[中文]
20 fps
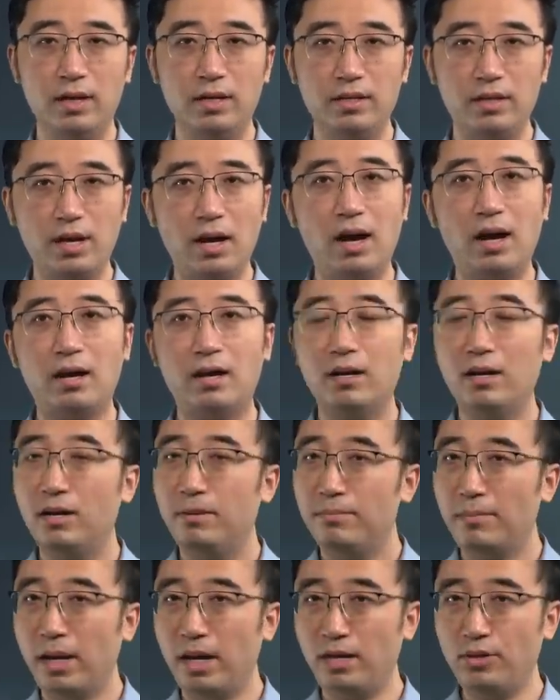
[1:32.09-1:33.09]
第二，
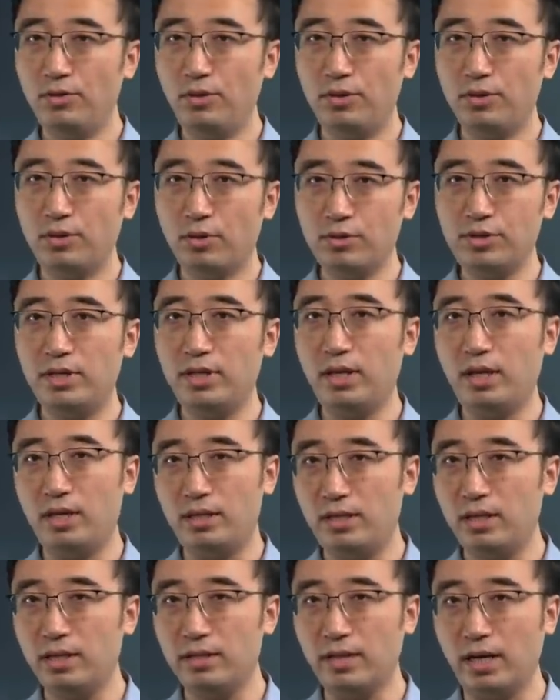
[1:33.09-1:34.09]
美女都是
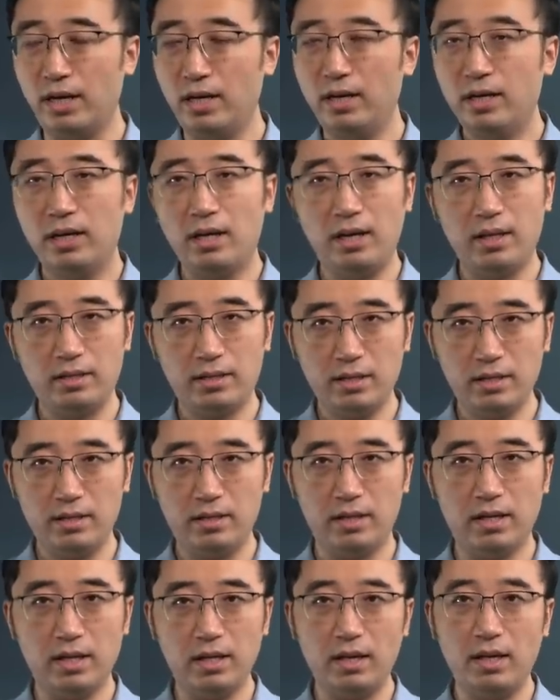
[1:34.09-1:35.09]
理性的，以自
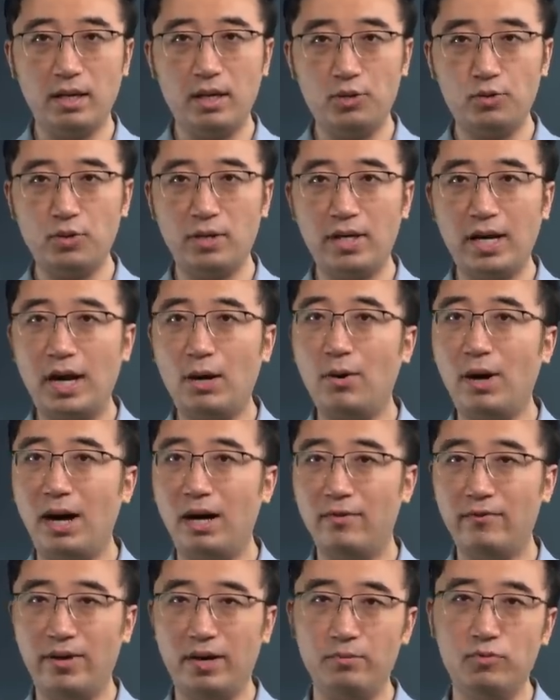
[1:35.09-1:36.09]
己的利益最大
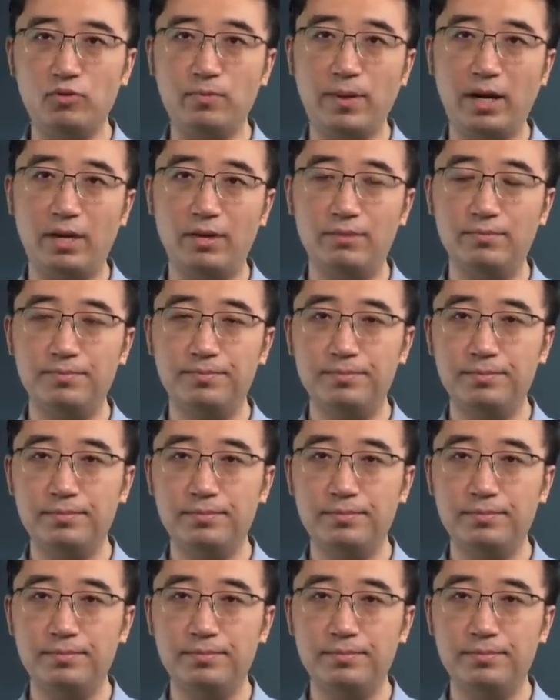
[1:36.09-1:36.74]
化为目标。